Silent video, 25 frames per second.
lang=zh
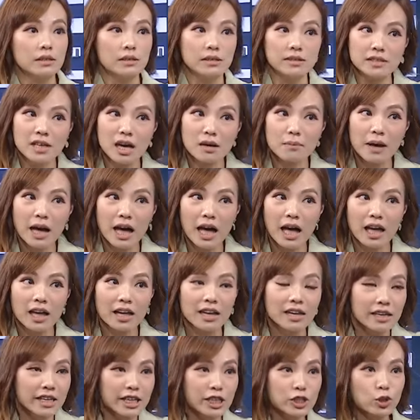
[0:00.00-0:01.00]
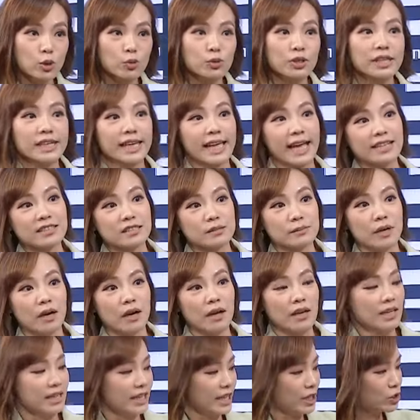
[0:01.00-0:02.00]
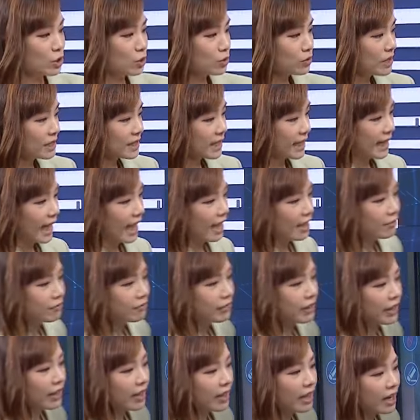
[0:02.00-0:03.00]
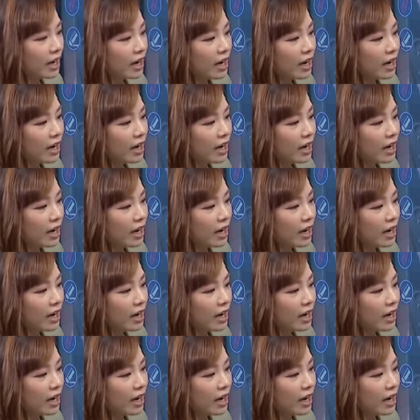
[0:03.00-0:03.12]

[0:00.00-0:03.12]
你知道吗？李中庭给他什么？李中庭给他一份